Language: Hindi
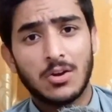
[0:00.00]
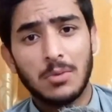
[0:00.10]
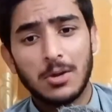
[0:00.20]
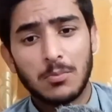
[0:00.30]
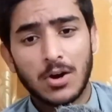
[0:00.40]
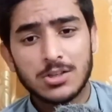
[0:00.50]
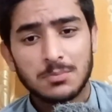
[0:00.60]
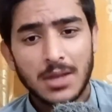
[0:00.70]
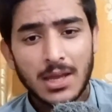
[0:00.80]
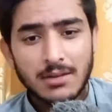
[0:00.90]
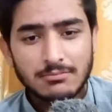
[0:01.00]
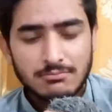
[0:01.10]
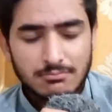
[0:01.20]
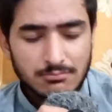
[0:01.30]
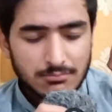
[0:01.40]
कमेंट बॉक्स में
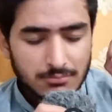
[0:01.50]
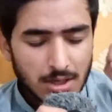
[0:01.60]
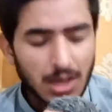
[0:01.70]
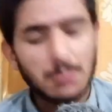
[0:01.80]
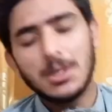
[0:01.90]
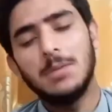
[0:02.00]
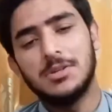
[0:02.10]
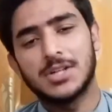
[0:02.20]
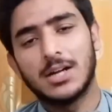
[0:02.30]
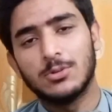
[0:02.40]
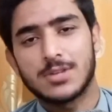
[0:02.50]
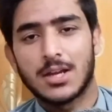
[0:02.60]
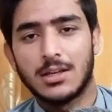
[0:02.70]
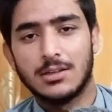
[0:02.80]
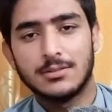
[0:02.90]
खलबली मचा दो
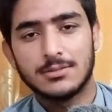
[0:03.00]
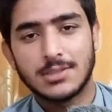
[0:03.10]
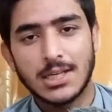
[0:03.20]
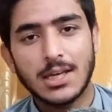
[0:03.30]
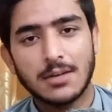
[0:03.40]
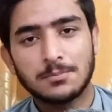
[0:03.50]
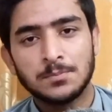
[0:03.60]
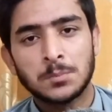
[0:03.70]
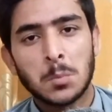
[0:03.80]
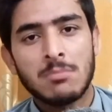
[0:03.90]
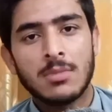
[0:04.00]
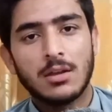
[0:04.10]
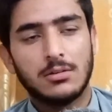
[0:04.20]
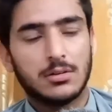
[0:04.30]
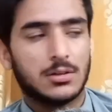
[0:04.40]
सारी ठीक है
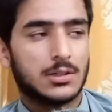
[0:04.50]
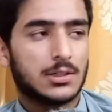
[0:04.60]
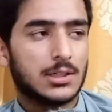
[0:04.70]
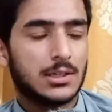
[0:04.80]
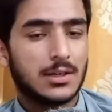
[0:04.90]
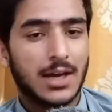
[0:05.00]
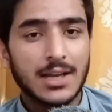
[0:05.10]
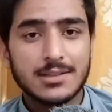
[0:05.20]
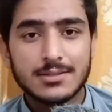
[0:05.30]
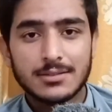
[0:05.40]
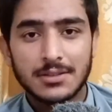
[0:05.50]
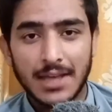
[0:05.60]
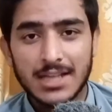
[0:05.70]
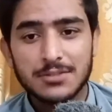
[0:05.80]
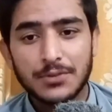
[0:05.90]
और गाइस
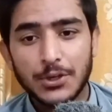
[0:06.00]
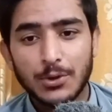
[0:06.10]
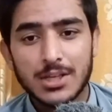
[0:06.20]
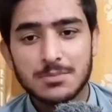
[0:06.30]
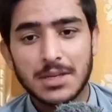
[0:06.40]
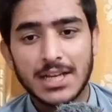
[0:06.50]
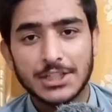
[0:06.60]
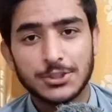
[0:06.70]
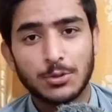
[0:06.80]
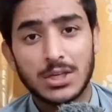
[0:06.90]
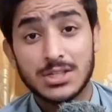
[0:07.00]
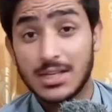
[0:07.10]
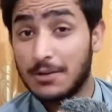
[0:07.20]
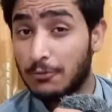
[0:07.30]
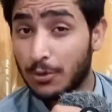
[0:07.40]
नेक्स्ट वीडियो किस पे रिएक्शन होना
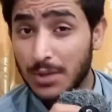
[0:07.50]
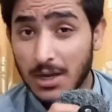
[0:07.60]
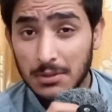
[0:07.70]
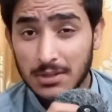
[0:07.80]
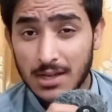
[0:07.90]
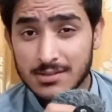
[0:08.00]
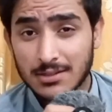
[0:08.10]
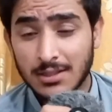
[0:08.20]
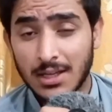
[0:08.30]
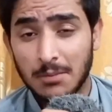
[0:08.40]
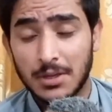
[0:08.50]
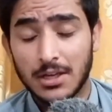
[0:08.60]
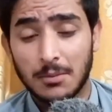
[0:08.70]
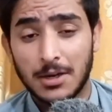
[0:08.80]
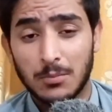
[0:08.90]
चाहिए वो आप बता सकते हैं
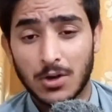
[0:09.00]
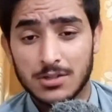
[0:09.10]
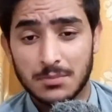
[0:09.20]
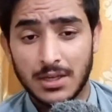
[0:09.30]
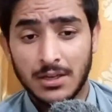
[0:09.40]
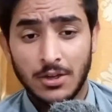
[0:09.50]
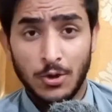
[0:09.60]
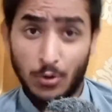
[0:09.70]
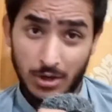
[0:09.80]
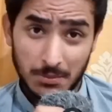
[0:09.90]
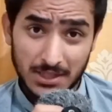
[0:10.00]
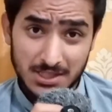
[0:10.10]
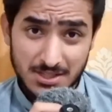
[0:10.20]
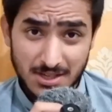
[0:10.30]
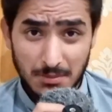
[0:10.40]
हमें कमेंट बॉक्स में और अभी
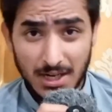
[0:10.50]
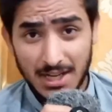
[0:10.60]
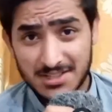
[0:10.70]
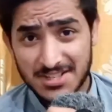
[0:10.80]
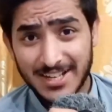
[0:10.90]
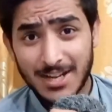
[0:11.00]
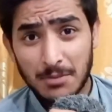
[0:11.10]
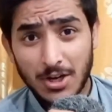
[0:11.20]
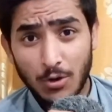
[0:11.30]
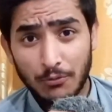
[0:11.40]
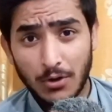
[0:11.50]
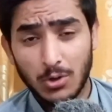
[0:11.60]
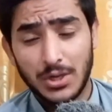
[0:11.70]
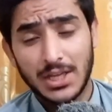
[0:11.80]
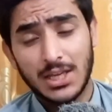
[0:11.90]
तक जिसने हमारा इंस्टाग्राम अकाउंट
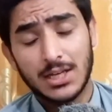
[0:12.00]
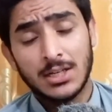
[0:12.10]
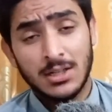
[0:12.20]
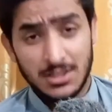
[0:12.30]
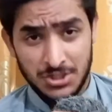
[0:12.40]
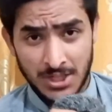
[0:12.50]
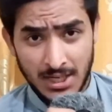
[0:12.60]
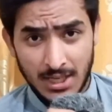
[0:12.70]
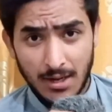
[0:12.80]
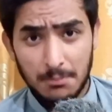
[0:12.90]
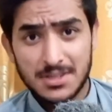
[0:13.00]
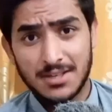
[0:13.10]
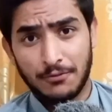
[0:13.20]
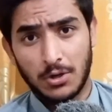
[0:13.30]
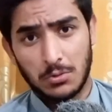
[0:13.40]
फॉलो नहीं किया जाके अभी
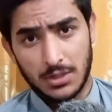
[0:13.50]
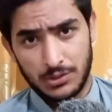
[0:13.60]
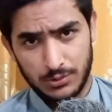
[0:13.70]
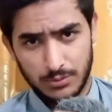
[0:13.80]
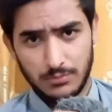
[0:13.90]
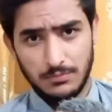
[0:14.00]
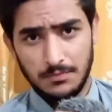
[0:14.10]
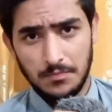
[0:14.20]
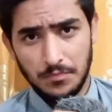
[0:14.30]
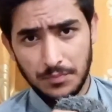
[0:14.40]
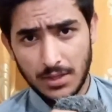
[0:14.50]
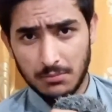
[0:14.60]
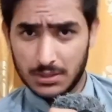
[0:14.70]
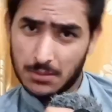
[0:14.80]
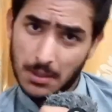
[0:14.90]
से फॉलो कर
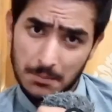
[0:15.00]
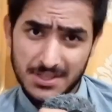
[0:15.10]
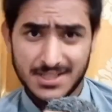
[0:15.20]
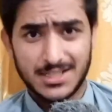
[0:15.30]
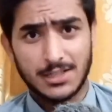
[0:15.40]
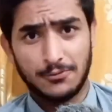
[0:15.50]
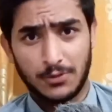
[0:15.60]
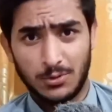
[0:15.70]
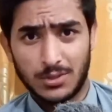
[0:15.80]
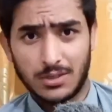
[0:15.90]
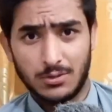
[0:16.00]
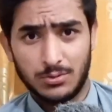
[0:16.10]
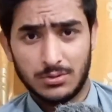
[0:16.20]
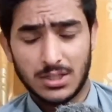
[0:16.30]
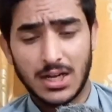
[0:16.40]
मतलब अभी से जाके फॉलो कर लो
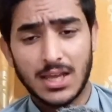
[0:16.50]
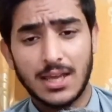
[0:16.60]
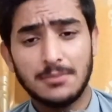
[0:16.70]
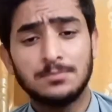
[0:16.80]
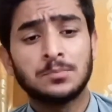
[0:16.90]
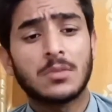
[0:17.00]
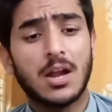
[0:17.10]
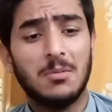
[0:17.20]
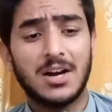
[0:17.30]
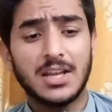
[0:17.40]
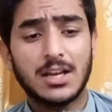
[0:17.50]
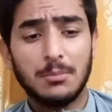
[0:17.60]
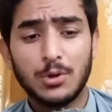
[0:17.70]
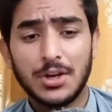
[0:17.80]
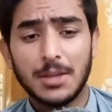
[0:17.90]
ताकि हमारी
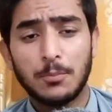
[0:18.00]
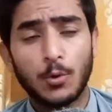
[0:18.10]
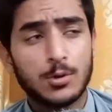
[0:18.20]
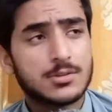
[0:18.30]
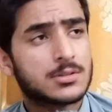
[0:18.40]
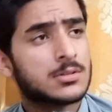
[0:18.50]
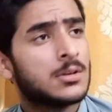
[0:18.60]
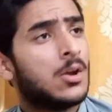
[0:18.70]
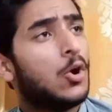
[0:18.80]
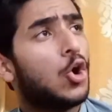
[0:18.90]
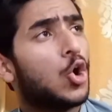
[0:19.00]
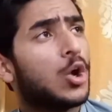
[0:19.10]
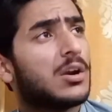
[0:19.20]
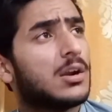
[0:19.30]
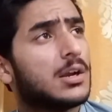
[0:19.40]
कम्युनिटी पोस्ट
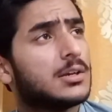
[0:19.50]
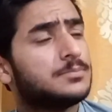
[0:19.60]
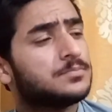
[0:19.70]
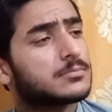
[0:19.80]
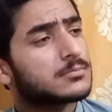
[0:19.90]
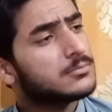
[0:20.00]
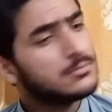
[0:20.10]
और uh,